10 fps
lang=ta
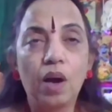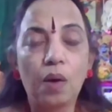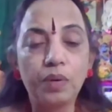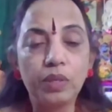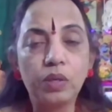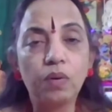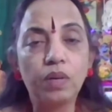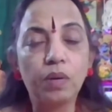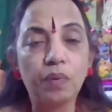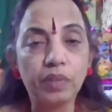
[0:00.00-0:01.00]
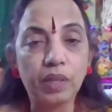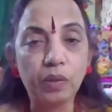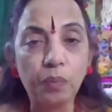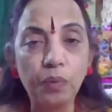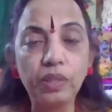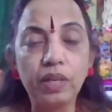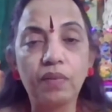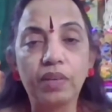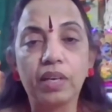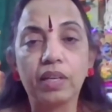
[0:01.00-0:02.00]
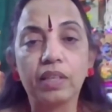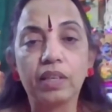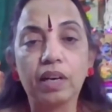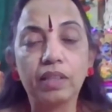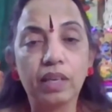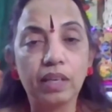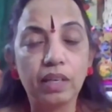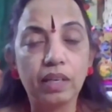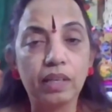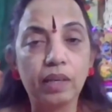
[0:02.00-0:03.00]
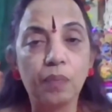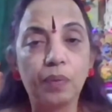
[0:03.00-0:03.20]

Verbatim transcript: அப்படின்னு சொல்லி நம்ம வந்து அது புரிதல் வைக்கிறதுக்காக தான் ஏன்னு கேட்டா